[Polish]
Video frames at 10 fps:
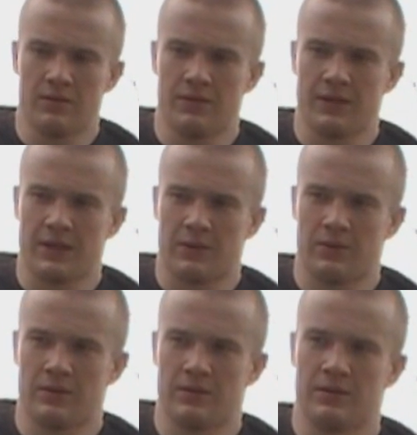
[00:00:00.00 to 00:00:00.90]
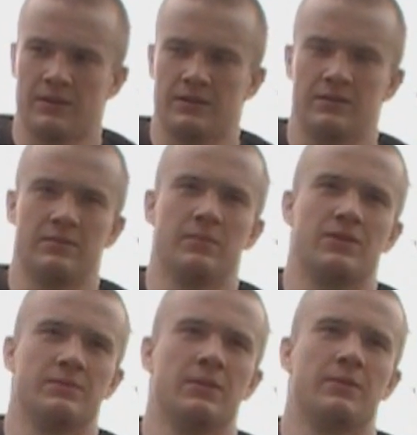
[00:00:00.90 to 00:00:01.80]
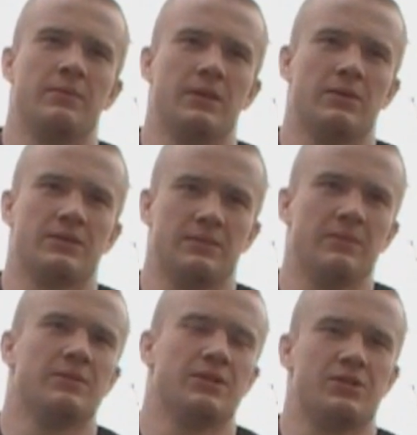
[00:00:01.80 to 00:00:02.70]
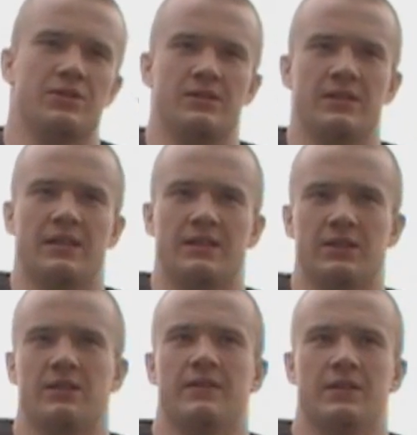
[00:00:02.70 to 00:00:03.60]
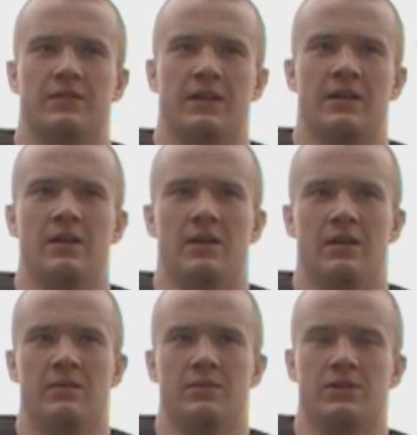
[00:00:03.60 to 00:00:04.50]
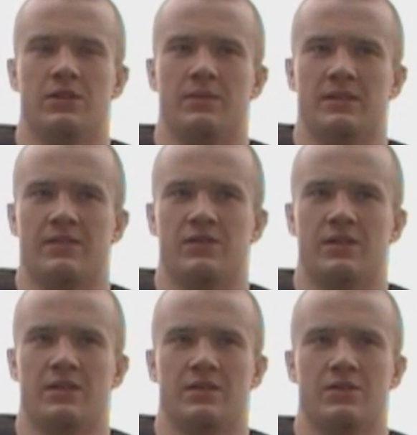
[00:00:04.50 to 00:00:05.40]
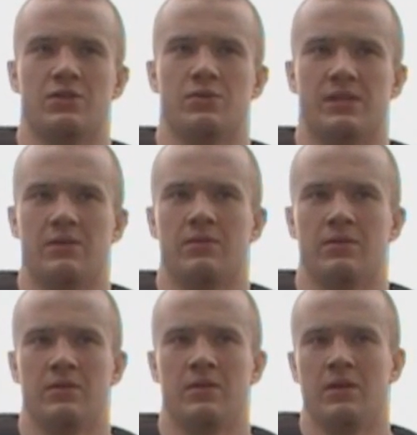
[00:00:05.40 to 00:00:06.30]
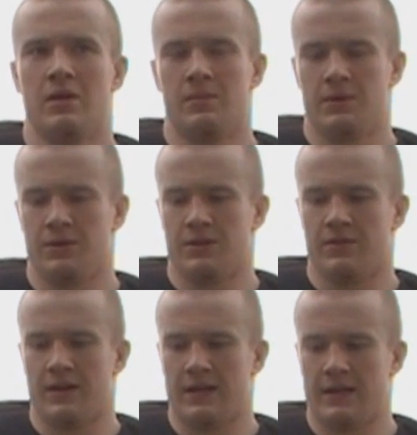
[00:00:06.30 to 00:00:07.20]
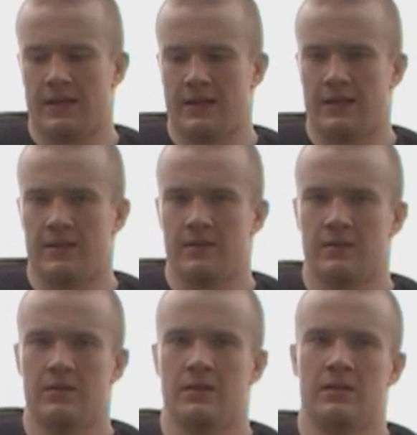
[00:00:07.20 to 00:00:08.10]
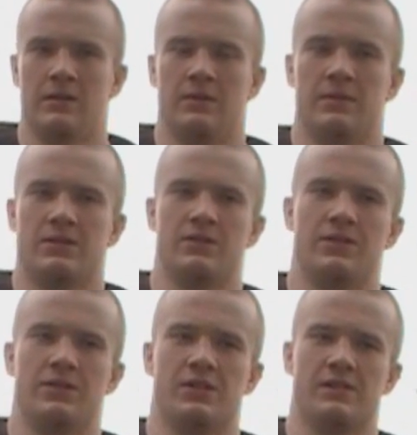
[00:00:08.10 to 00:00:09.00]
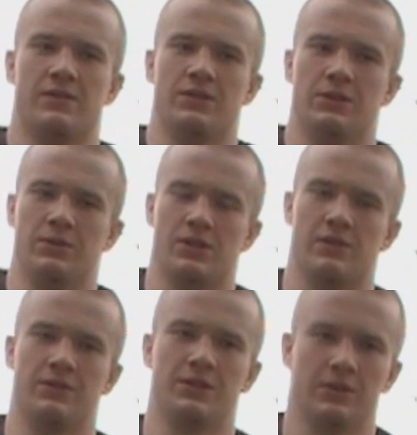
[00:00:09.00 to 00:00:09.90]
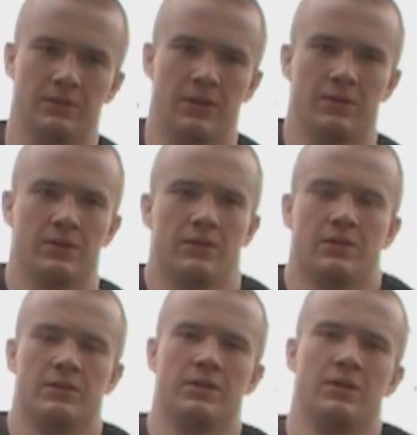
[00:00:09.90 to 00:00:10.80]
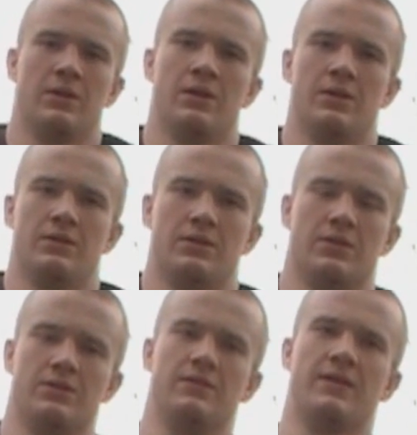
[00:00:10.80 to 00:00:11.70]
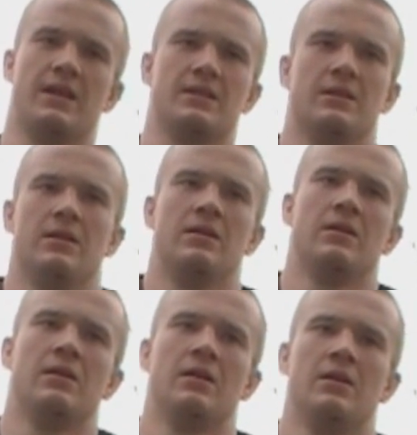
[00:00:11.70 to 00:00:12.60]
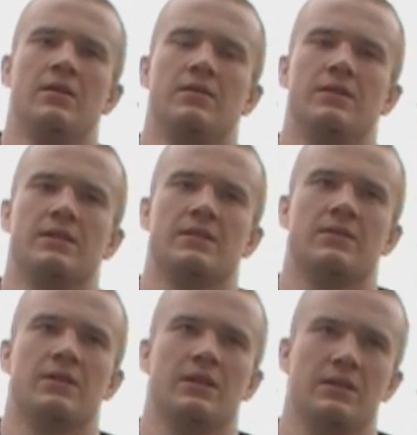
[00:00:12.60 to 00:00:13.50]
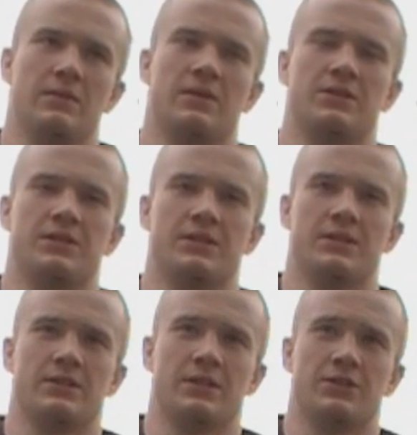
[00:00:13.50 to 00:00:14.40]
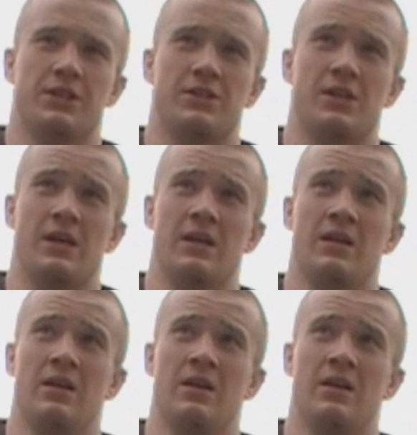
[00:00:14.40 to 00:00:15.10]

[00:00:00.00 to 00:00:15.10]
Wygrał z mocnym Domkiem Michałowskim, mimo tego, że to jest inna kategoria wagowa. Że Tomek zawsze zrzucał miał niedowagę, ale bardzo doświadczony zawodnik Łukaszowi się udało go skończyć dwa razy w tych zawodach i bardzo się z, z tego cieszę.